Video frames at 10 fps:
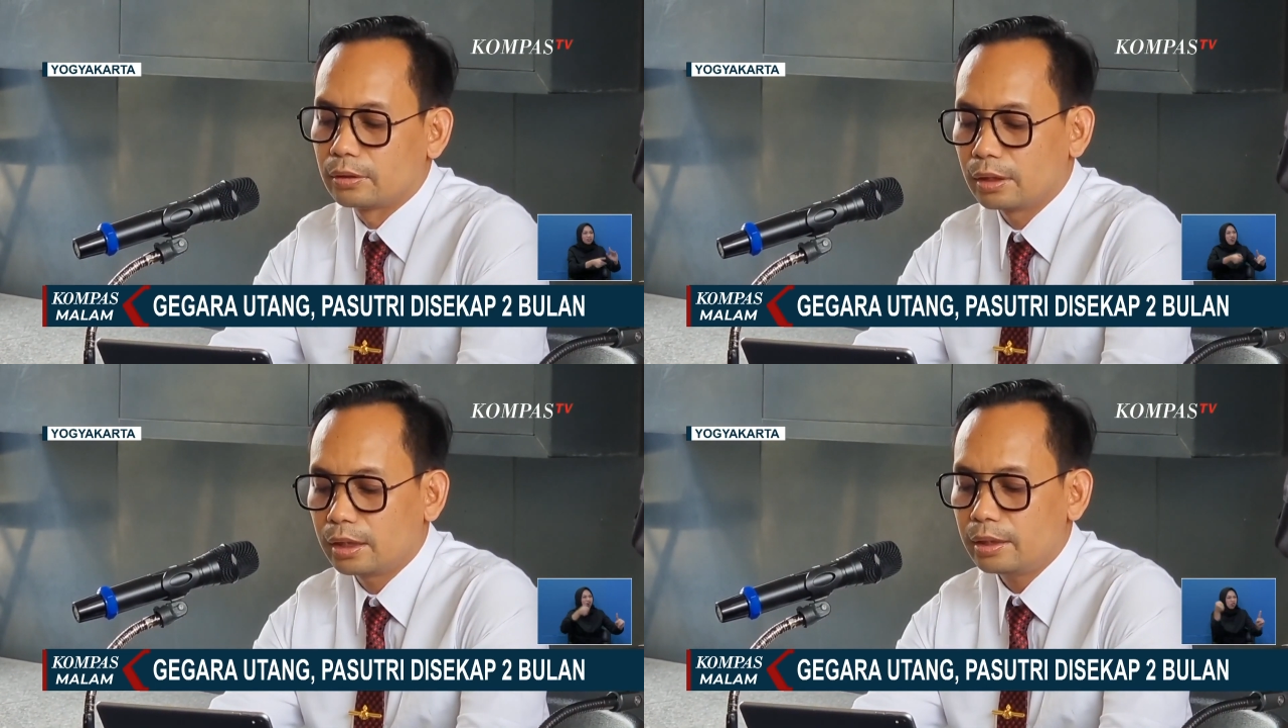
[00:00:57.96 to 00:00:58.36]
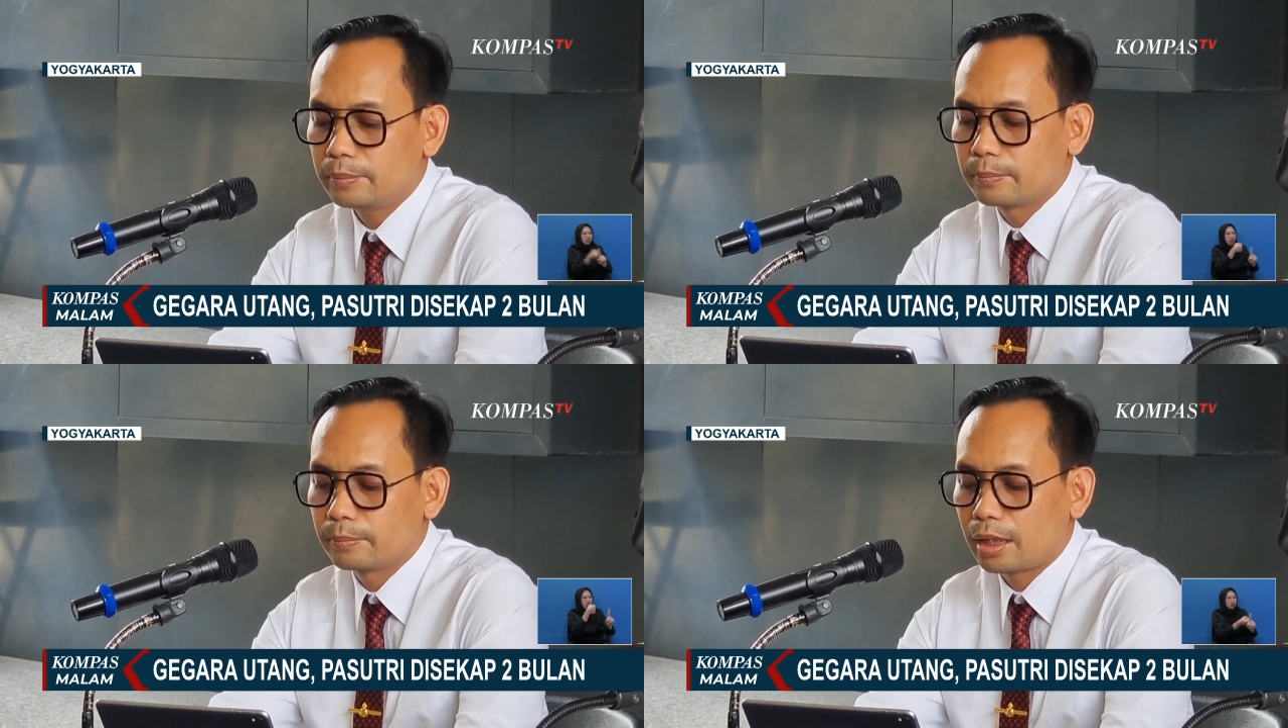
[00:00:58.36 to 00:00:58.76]
oleh
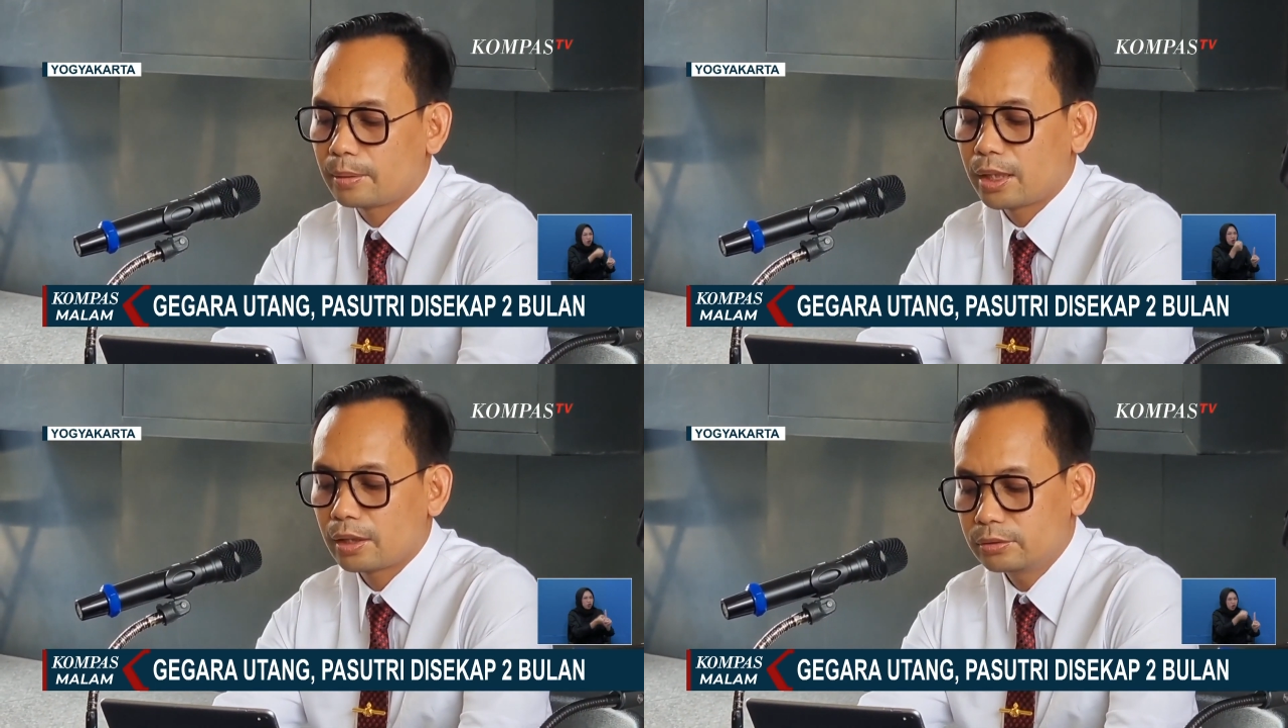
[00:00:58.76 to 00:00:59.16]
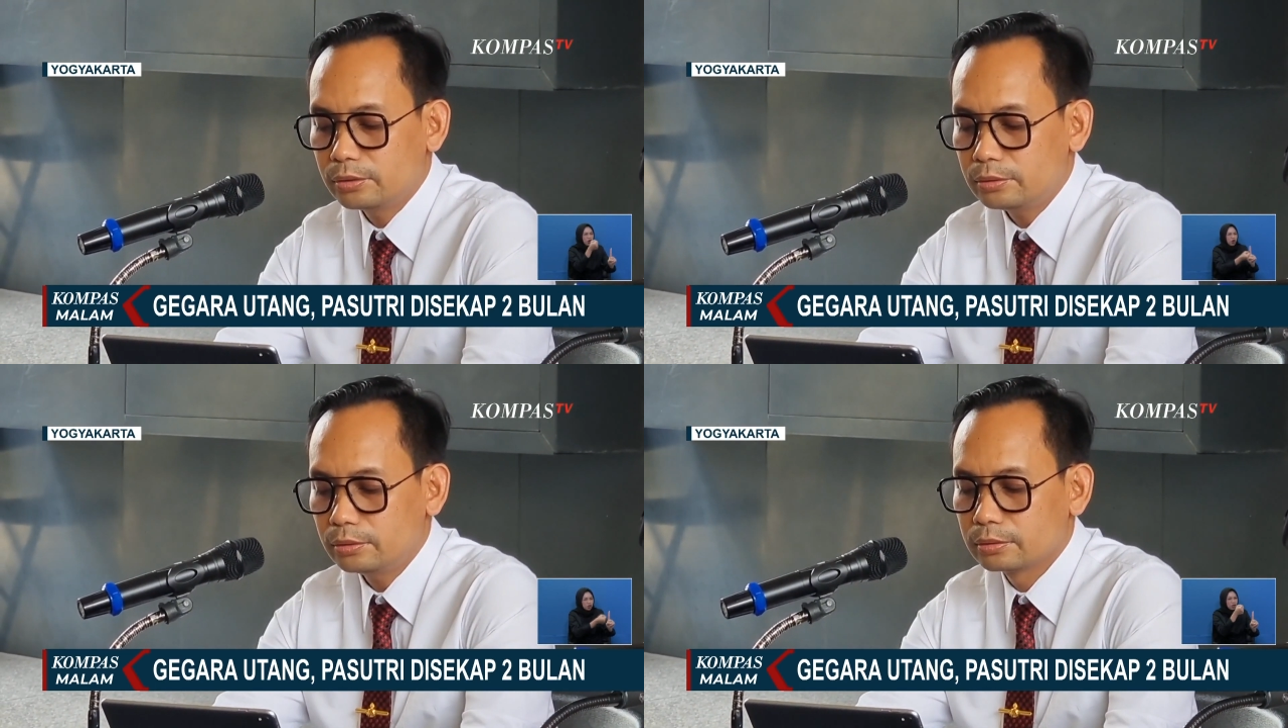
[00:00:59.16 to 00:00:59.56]
para
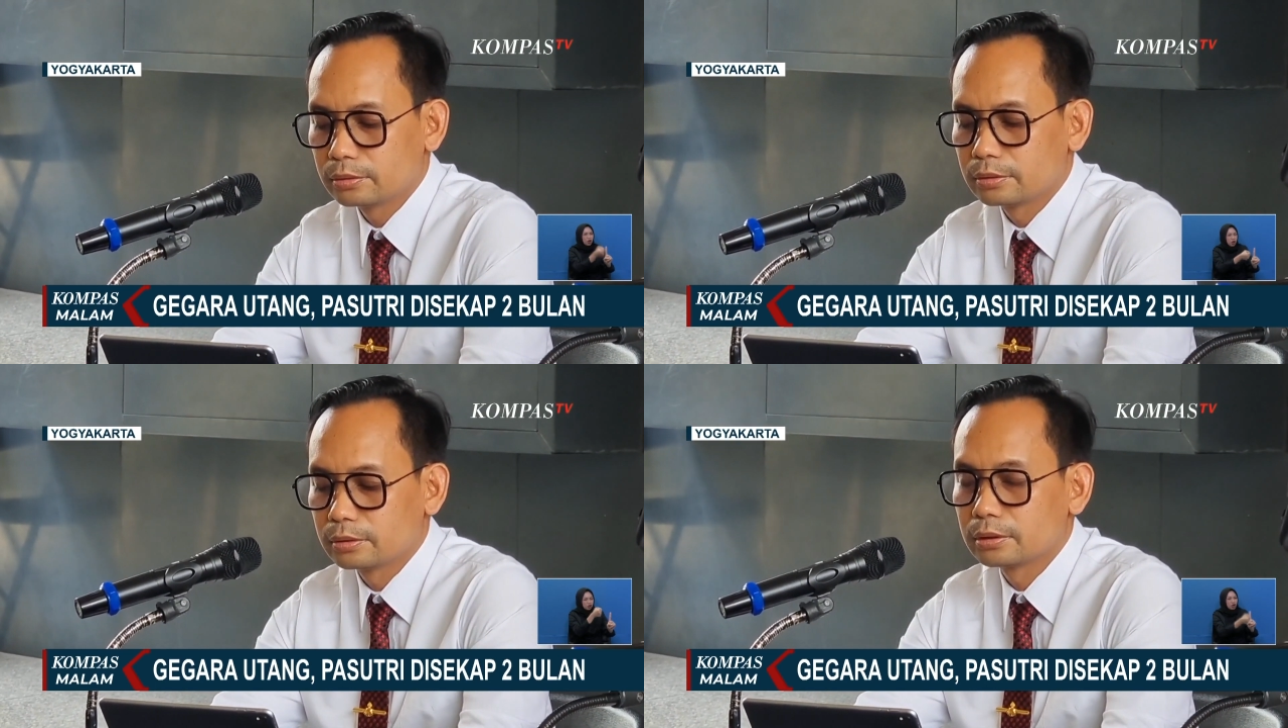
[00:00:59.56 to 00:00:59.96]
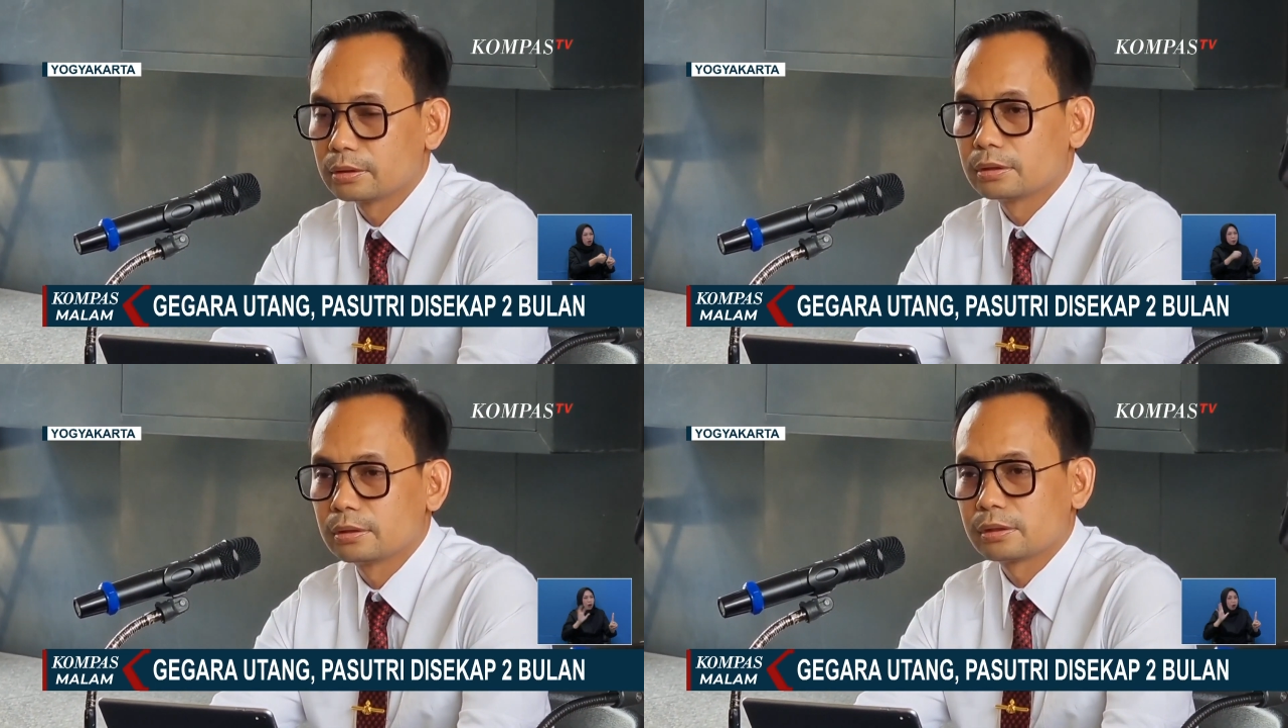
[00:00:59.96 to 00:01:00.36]
pelaku
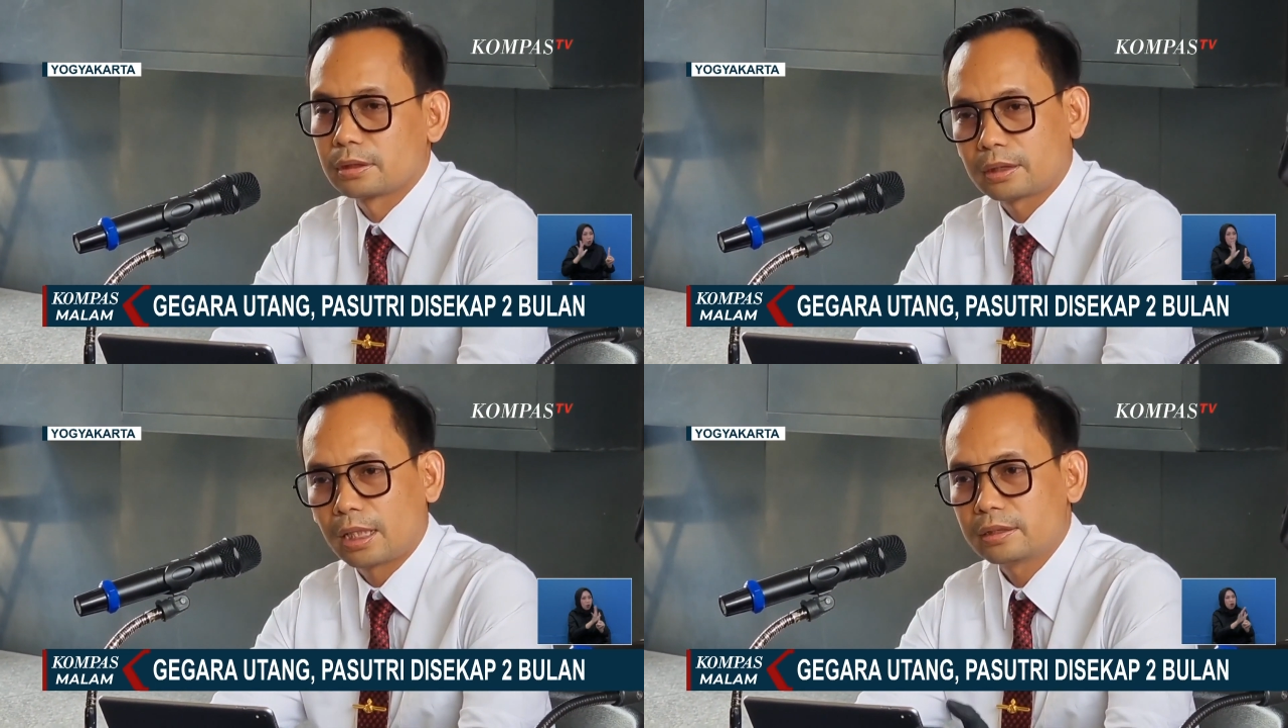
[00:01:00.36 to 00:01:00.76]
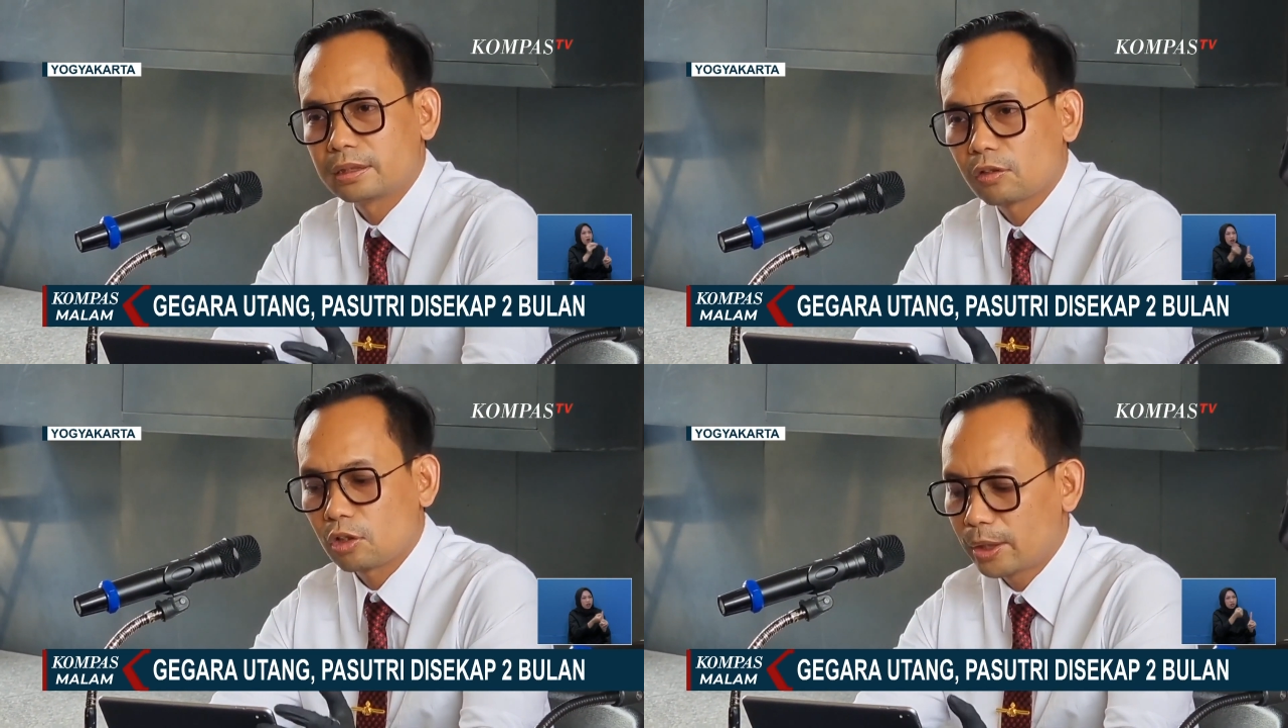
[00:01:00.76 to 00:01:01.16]
serta
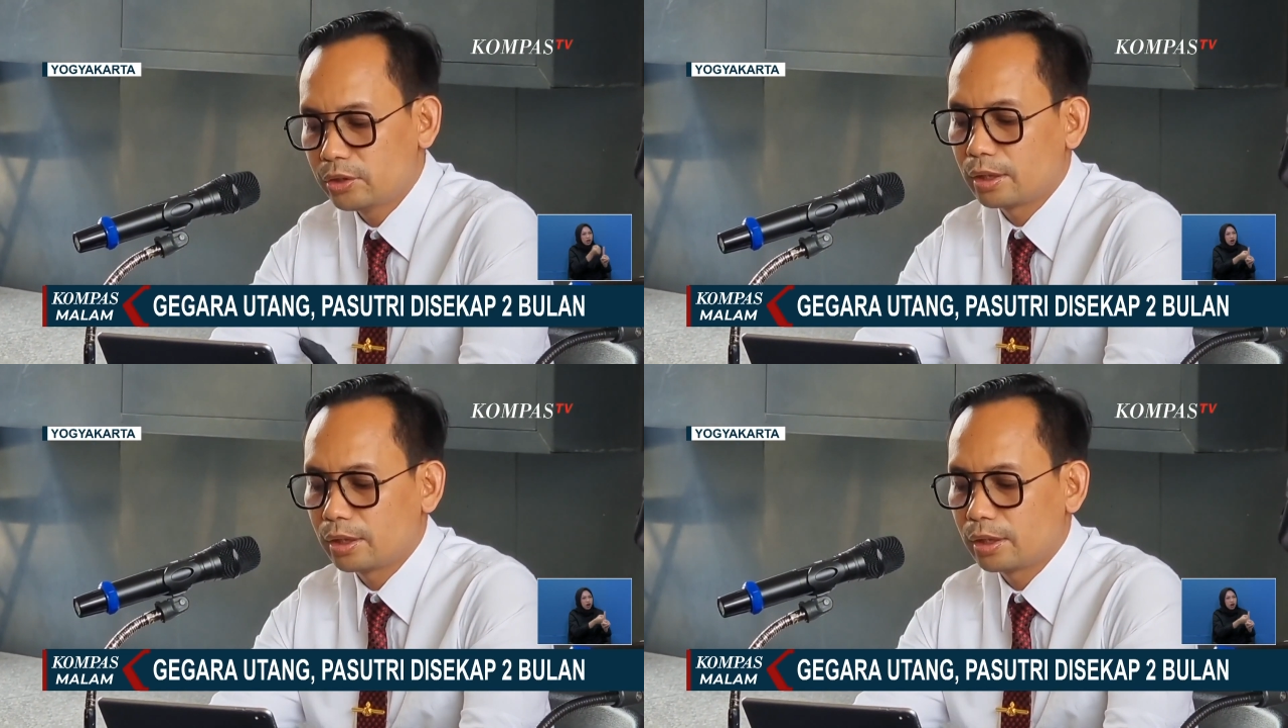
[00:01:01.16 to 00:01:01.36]
istrinya korban